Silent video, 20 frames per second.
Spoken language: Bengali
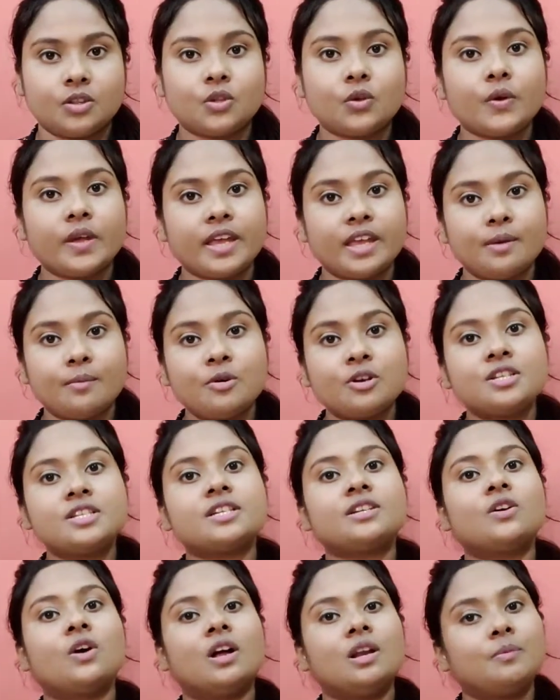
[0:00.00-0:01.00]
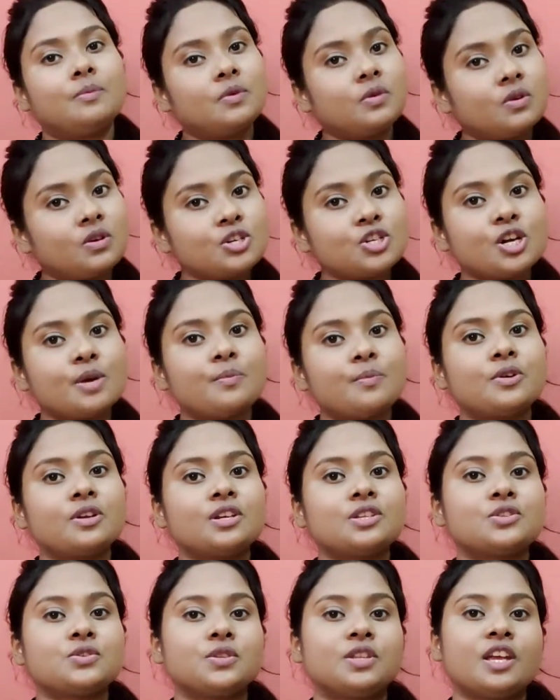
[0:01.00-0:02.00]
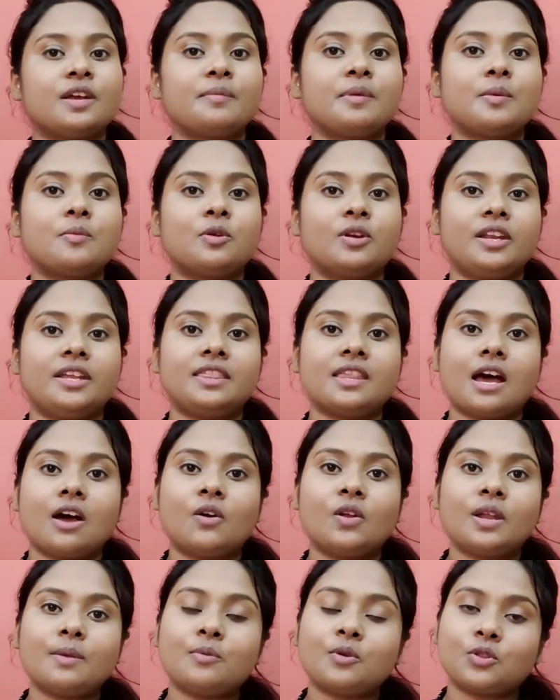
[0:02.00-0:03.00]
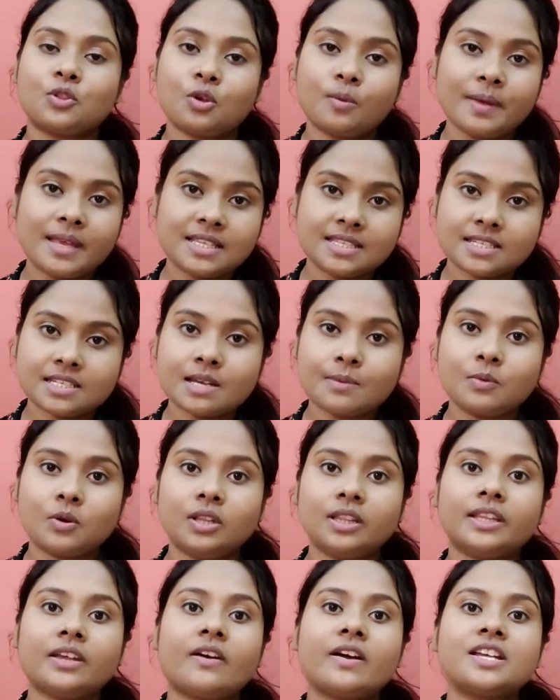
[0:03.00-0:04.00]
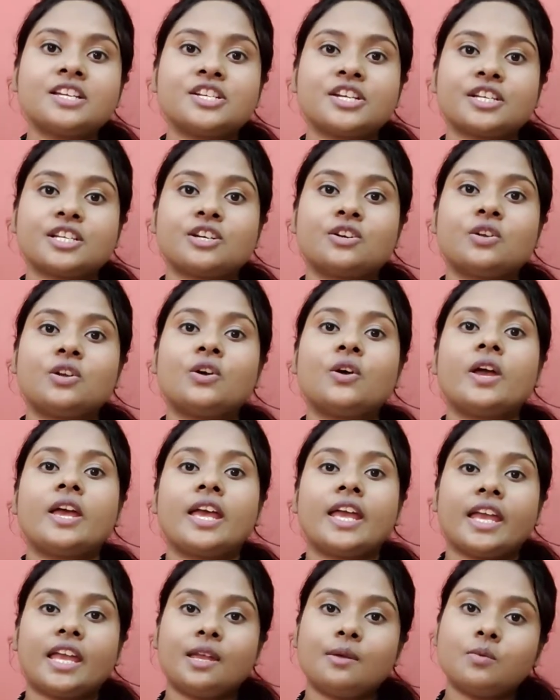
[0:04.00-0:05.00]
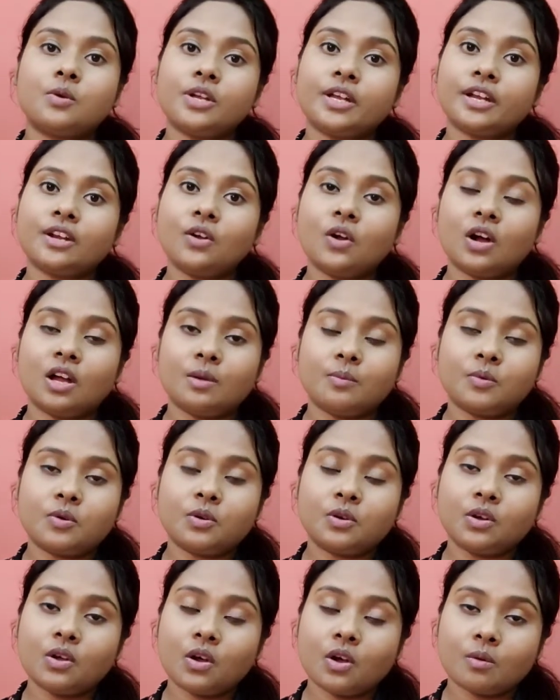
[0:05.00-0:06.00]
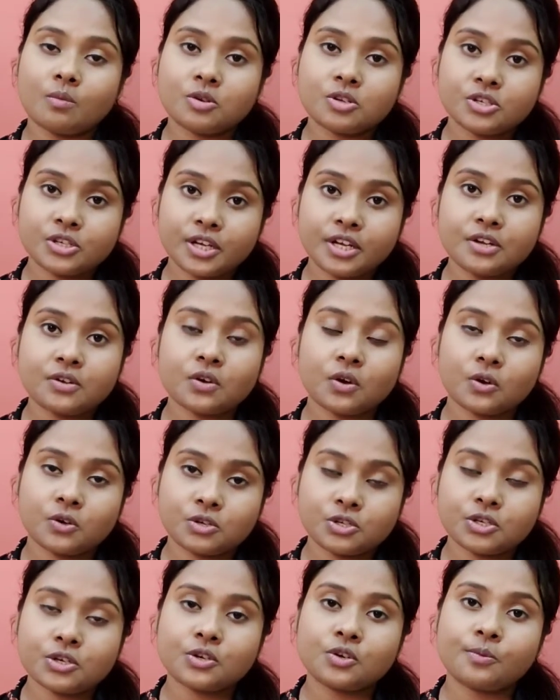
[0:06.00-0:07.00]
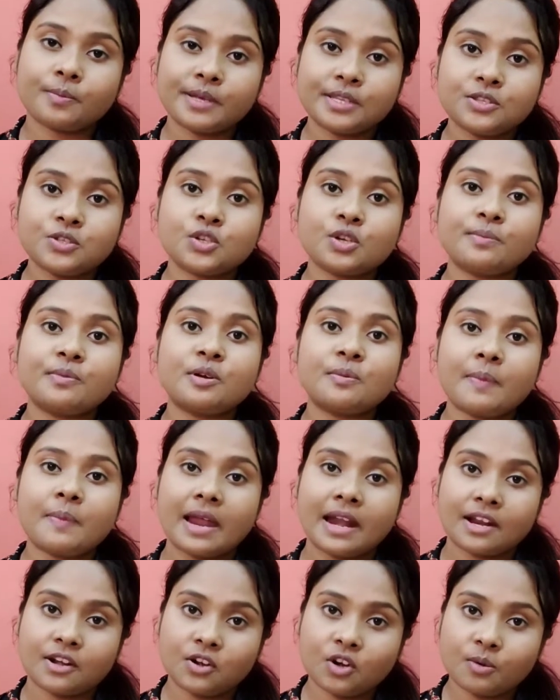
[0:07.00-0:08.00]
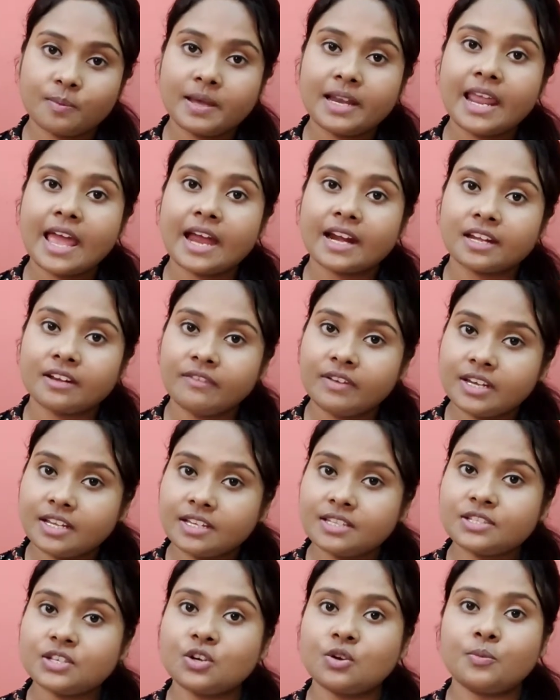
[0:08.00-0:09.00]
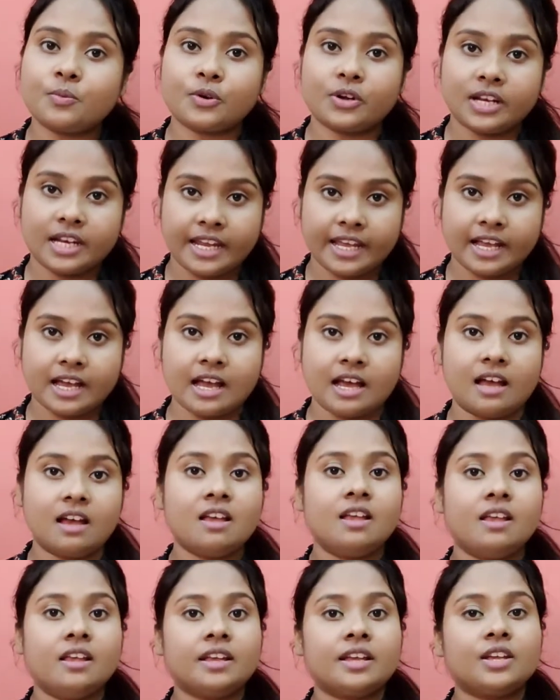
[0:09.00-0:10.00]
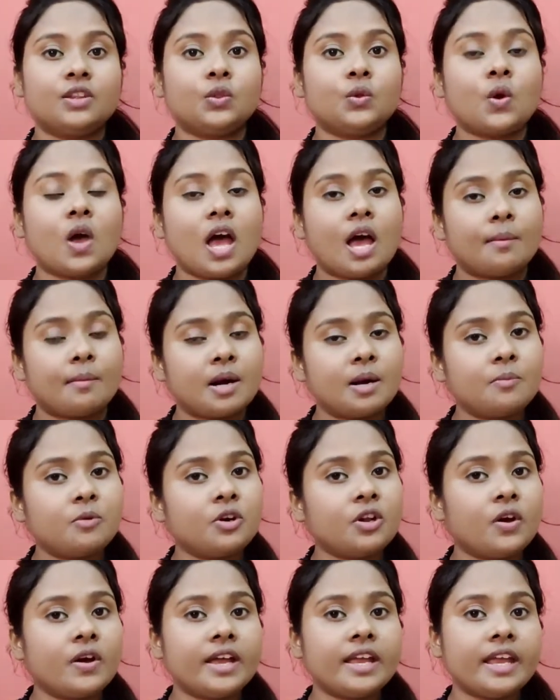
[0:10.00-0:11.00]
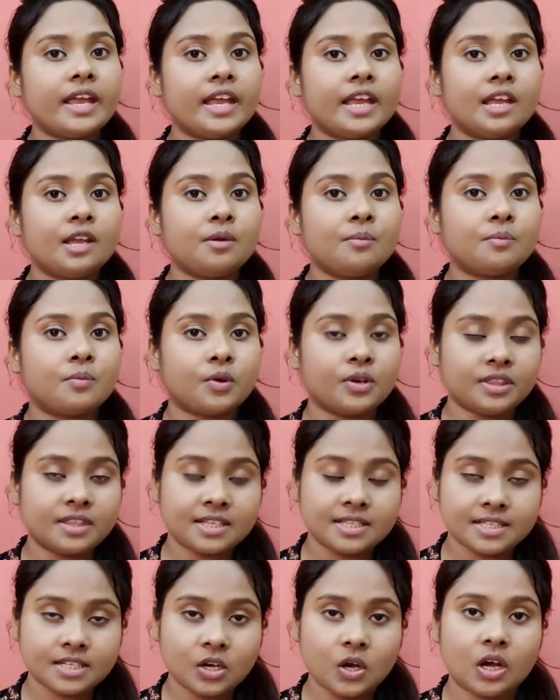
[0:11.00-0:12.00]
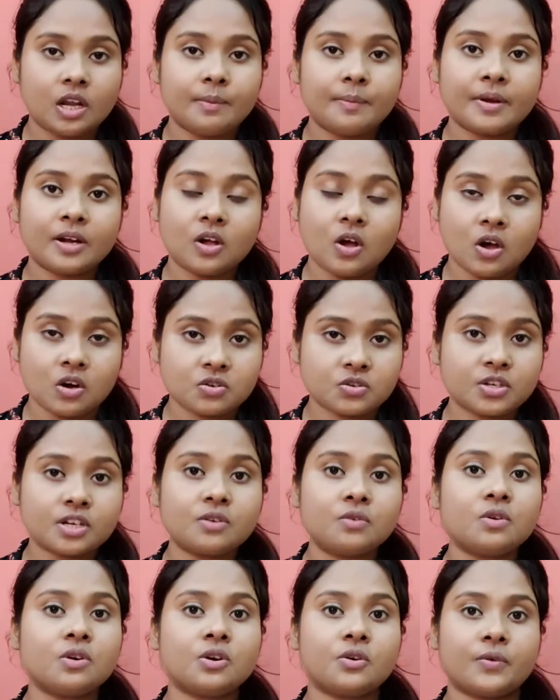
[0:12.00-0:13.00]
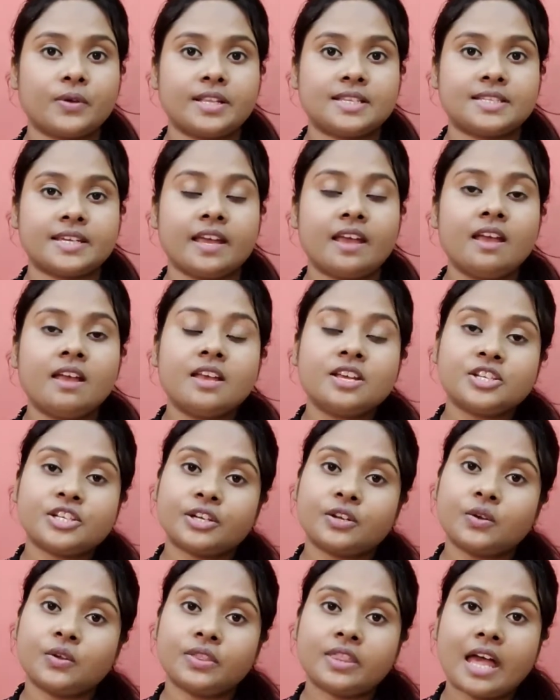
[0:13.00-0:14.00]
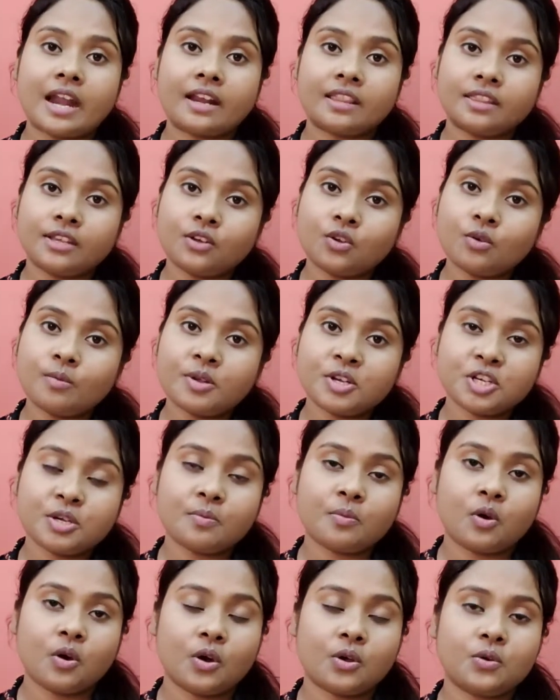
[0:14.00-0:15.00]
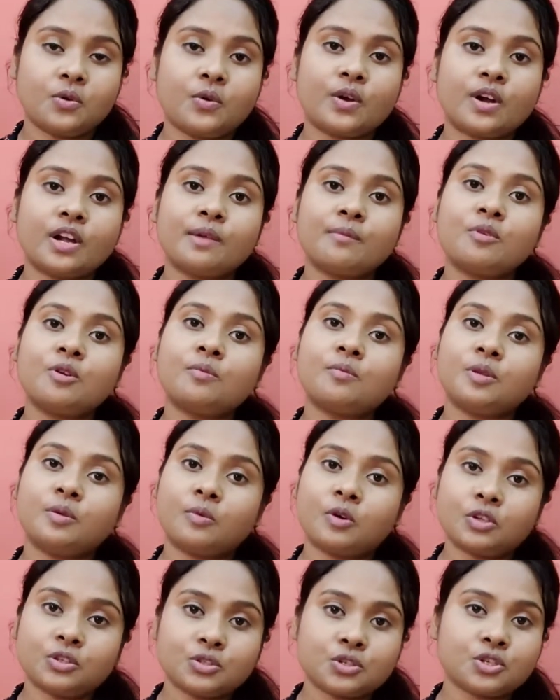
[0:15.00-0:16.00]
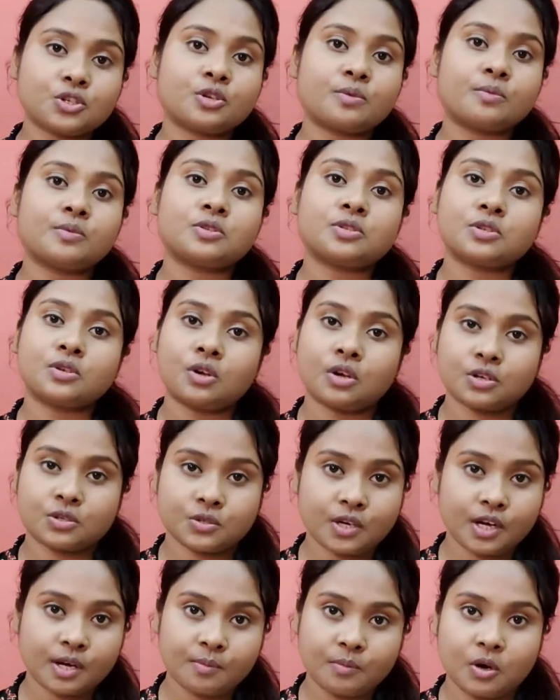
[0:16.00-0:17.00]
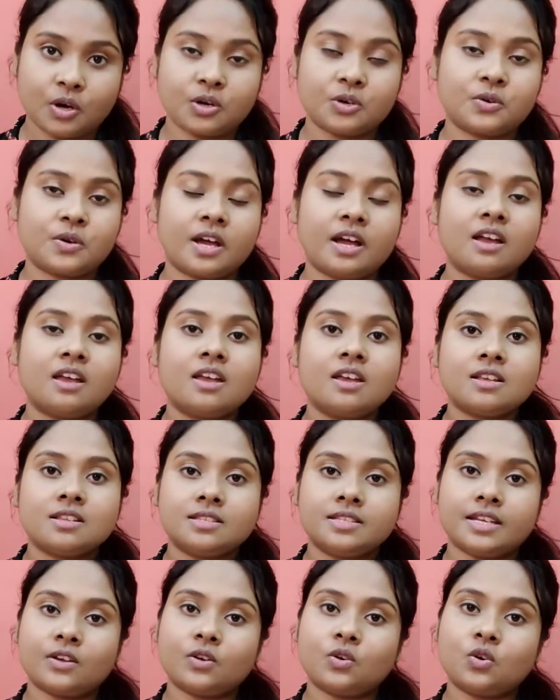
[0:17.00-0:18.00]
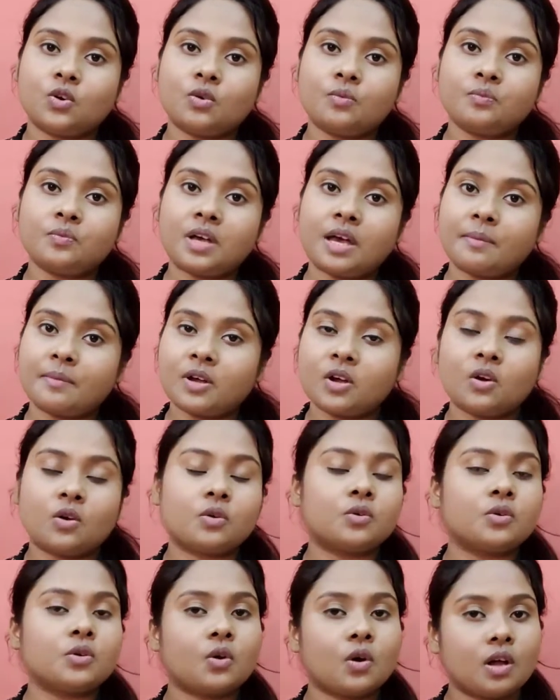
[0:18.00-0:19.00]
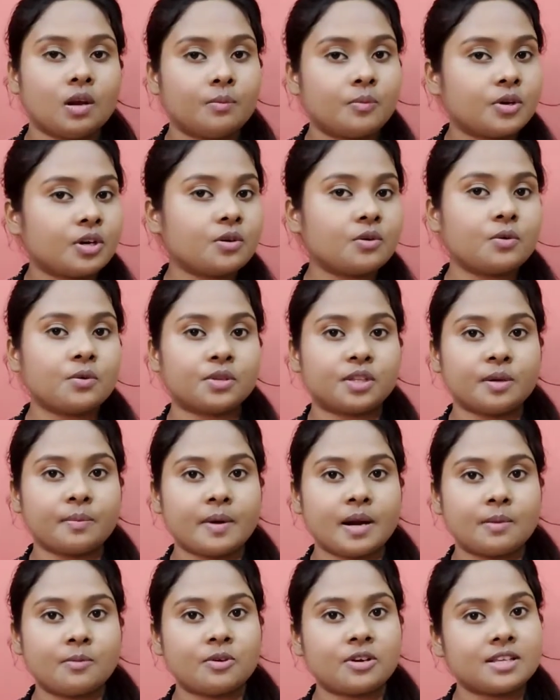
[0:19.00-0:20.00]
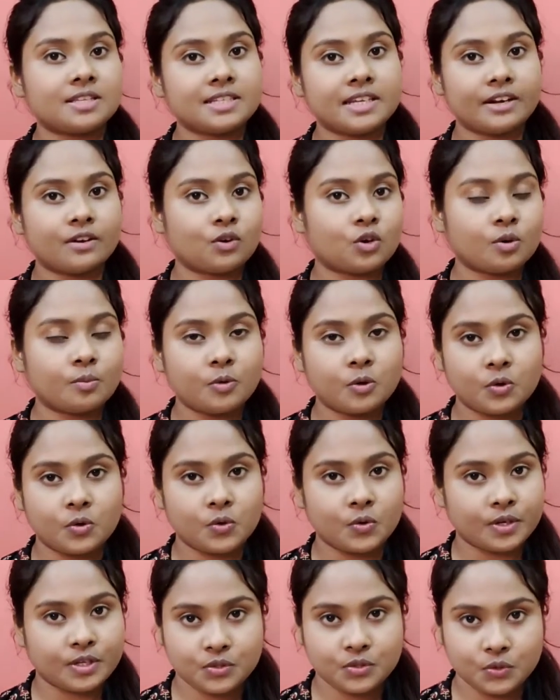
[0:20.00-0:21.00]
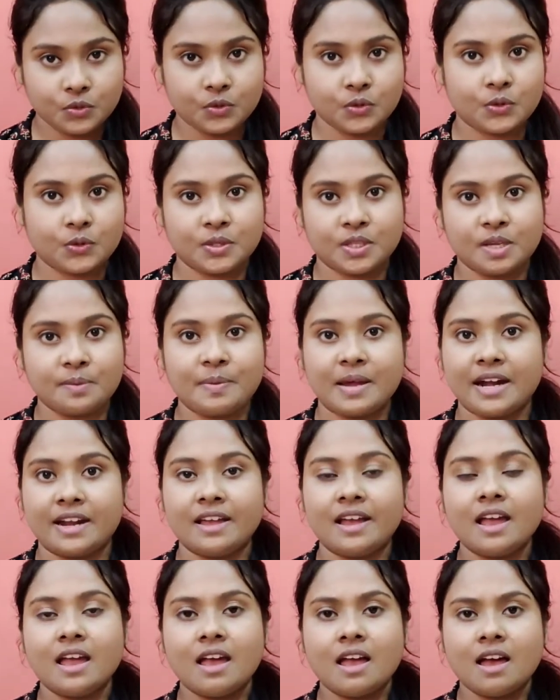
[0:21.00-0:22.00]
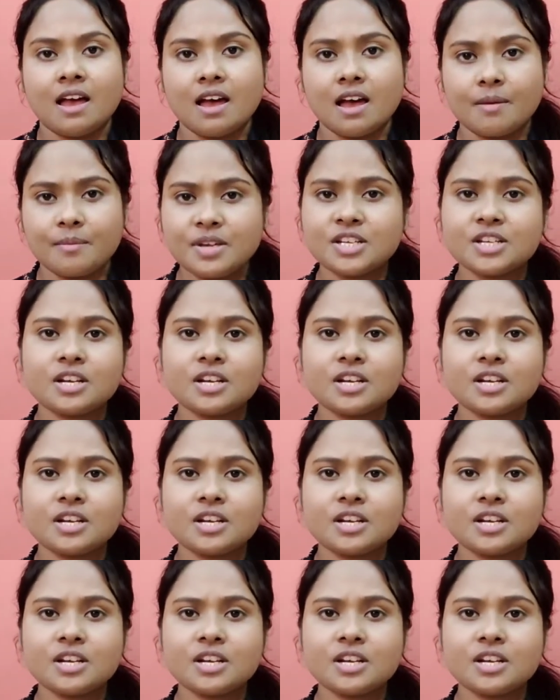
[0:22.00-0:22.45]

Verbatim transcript: তো এই বইটার গল্পগুলো সম্পর্কে যদি আমি বলি তাহলে প্রথমেই যেটা বলতে হয় সেটা হলো এই বইয়ের গল্পগুলো অবশ্যই রহস্য রোমাঞ্চ এবং প্যারানর্মাল অ্যাক্টিভিটিজের উপরে লেখা কিন্তু আমার মনে হয় এই বইতে যে গল্পের ঘটনাগুলো রয়েছে সেগুলো তার থেকেও বেশি ভয়ঙ্কর এবং বিভৎস সমস্ত ঘটনার বর্ণনা যেরকম আমরা কখনো কল্পনাও করতে পারবো না যে এরকমও কোনো কিছু ঘটতে পারে আমি